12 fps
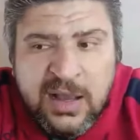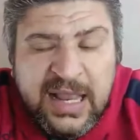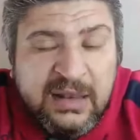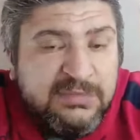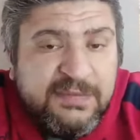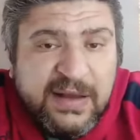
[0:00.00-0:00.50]

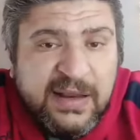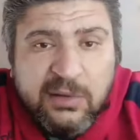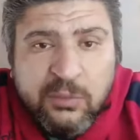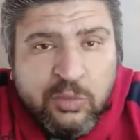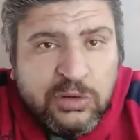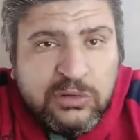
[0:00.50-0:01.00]

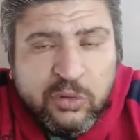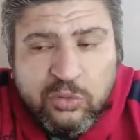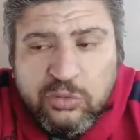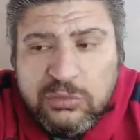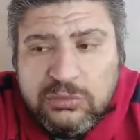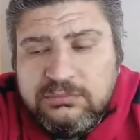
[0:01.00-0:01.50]
الفريق
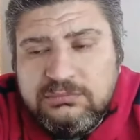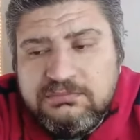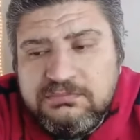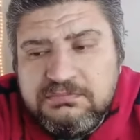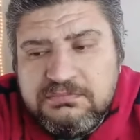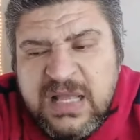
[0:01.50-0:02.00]
وضعه
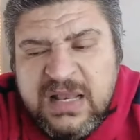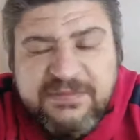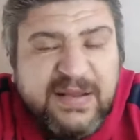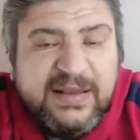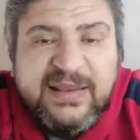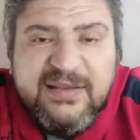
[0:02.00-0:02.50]

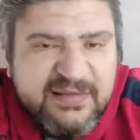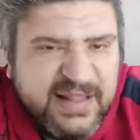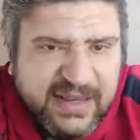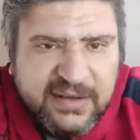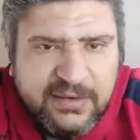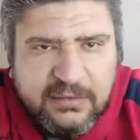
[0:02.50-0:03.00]
الفني
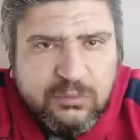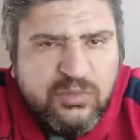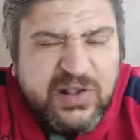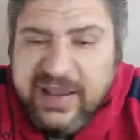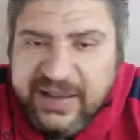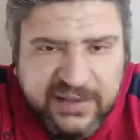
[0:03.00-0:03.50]
سيء
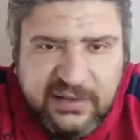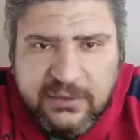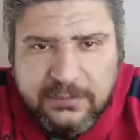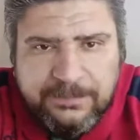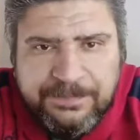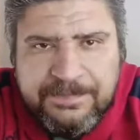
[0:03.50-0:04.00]
سيء
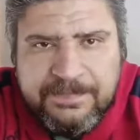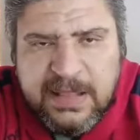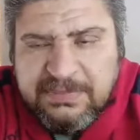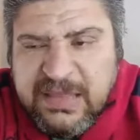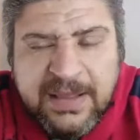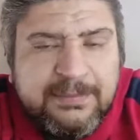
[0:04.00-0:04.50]
جدا
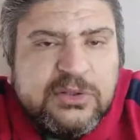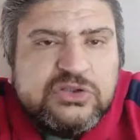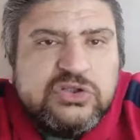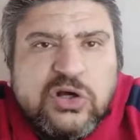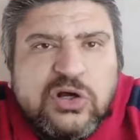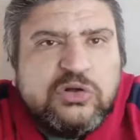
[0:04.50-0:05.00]
بتلعب
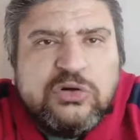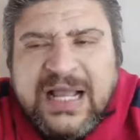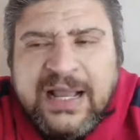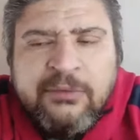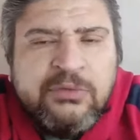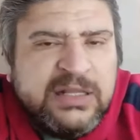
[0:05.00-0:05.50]
ماتش النهارده
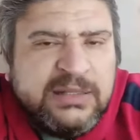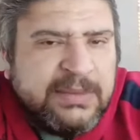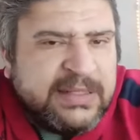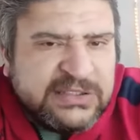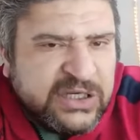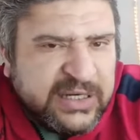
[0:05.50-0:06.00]
واضح قوي ان انت ما
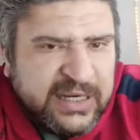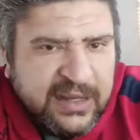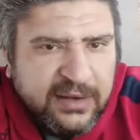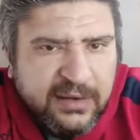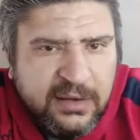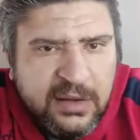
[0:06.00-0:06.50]
عندكش
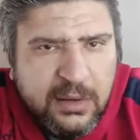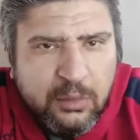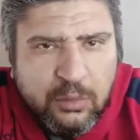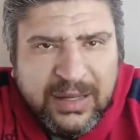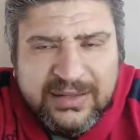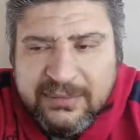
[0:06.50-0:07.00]
اجنحه
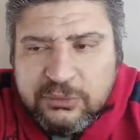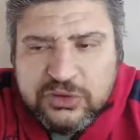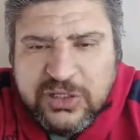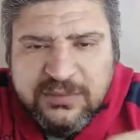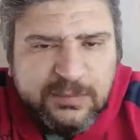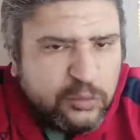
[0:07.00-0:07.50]
وعندك
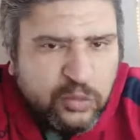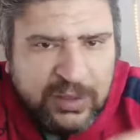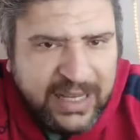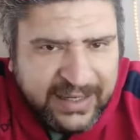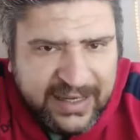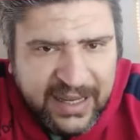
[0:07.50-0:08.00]
مشكله في موضوع
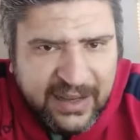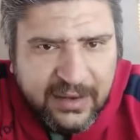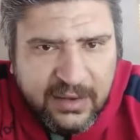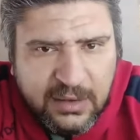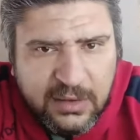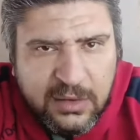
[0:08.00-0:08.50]
الاجنحه
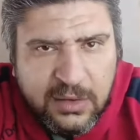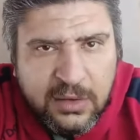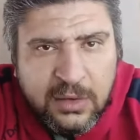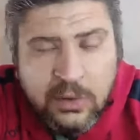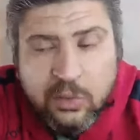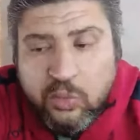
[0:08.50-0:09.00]

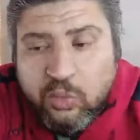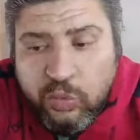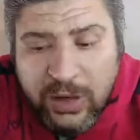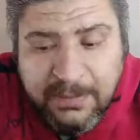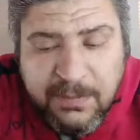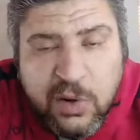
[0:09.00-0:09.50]

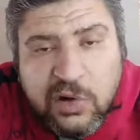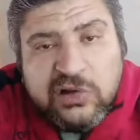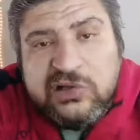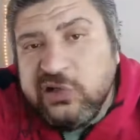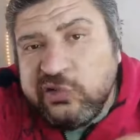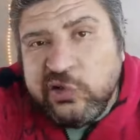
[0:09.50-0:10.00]
ولما
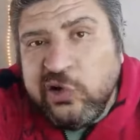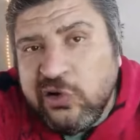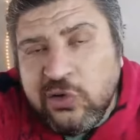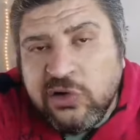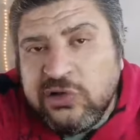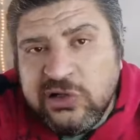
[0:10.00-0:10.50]
قررت انك تغير
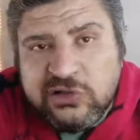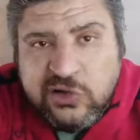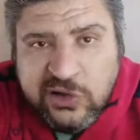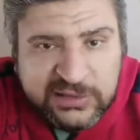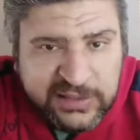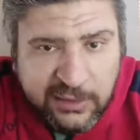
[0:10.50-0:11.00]
قررت انك
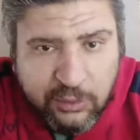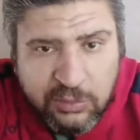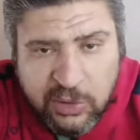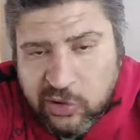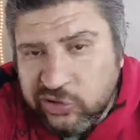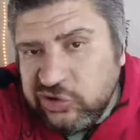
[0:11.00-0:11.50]
تغير تاو
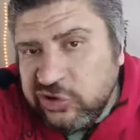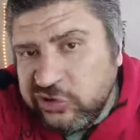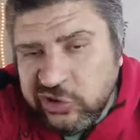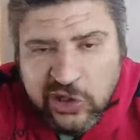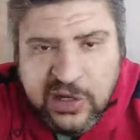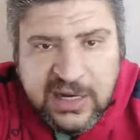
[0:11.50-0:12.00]
ما قررتش انك
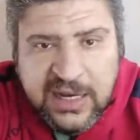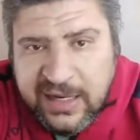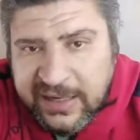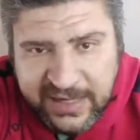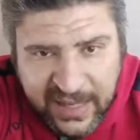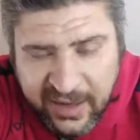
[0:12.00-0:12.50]
تغير
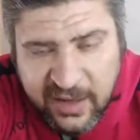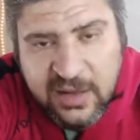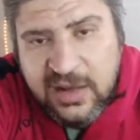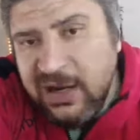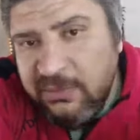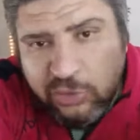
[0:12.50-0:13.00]
الجناح
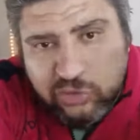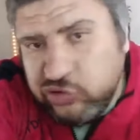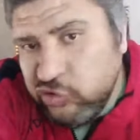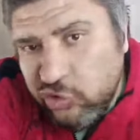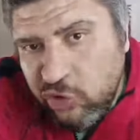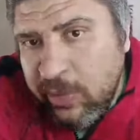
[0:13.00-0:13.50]
اللي
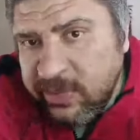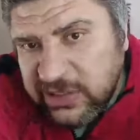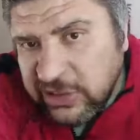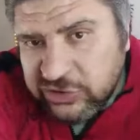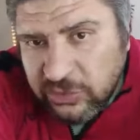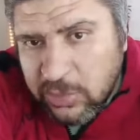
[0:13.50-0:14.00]
بيخش لجوه وما
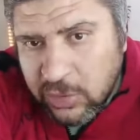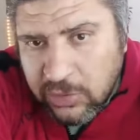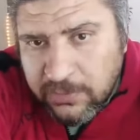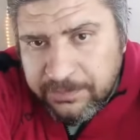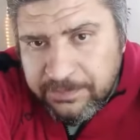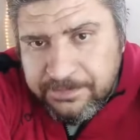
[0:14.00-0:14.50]
بيطلعش لبره